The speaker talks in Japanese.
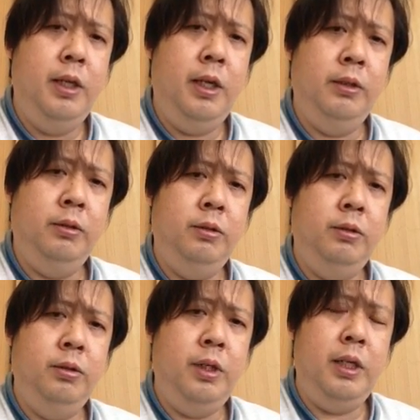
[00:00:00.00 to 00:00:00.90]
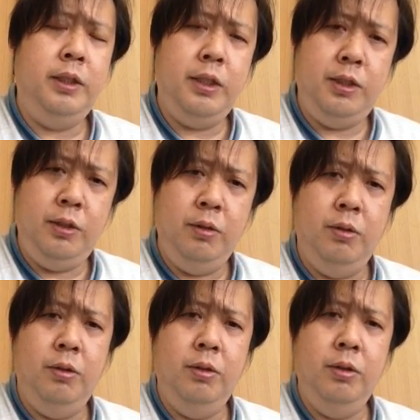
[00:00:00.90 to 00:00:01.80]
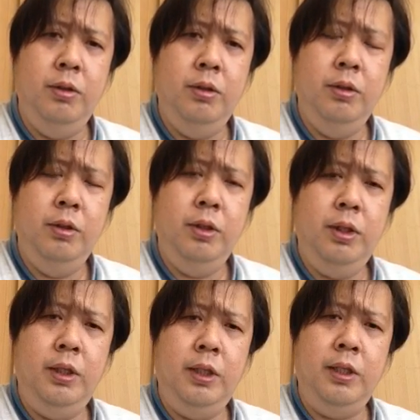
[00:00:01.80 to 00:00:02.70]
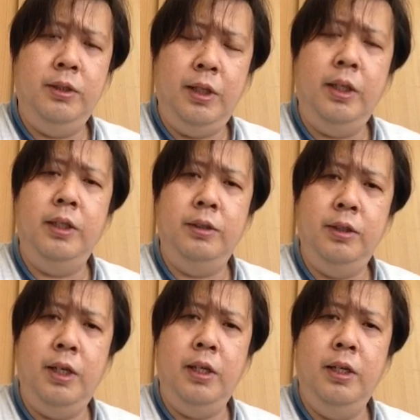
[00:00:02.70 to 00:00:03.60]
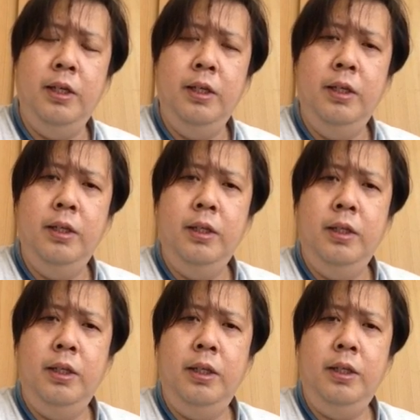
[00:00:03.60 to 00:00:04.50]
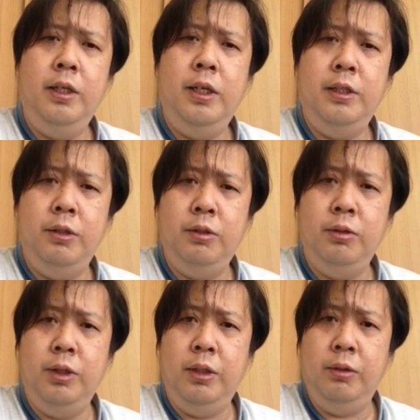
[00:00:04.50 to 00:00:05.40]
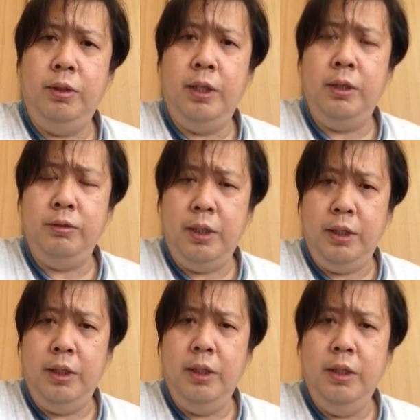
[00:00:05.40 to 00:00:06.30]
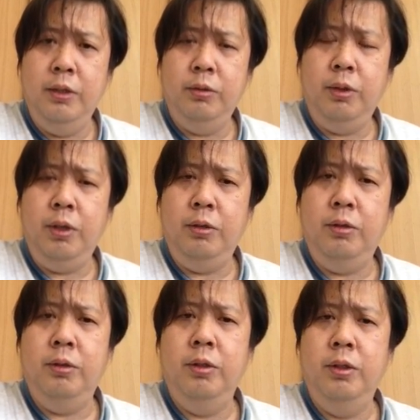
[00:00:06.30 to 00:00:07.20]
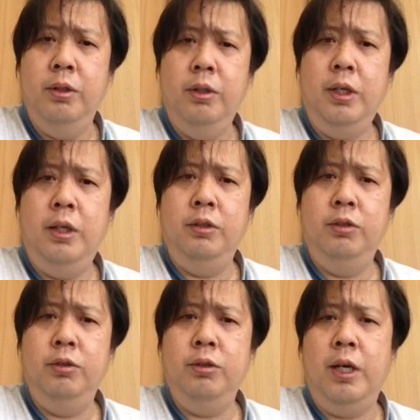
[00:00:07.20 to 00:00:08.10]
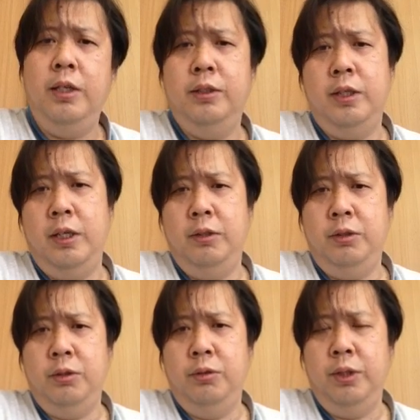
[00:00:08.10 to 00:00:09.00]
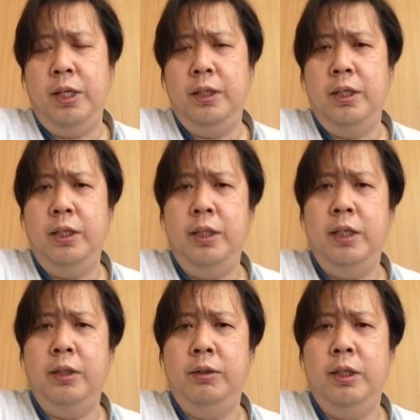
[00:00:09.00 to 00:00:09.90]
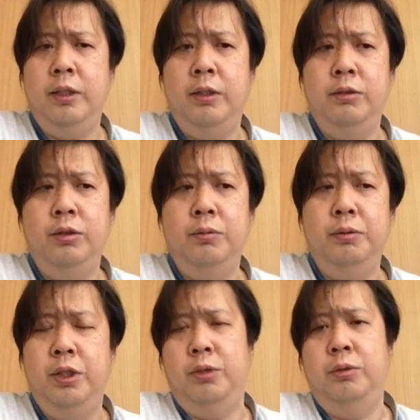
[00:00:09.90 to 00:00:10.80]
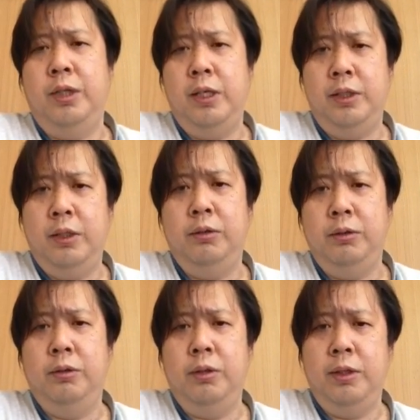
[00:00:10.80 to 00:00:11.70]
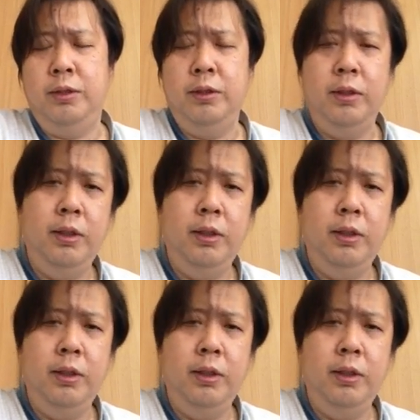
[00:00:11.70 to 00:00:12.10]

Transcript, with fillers: あの二十歳の、え男性がですね、え被害者の少年と仲良くなり、それをあの18歳の少年がリーダーとなっているグループに紹介したということです。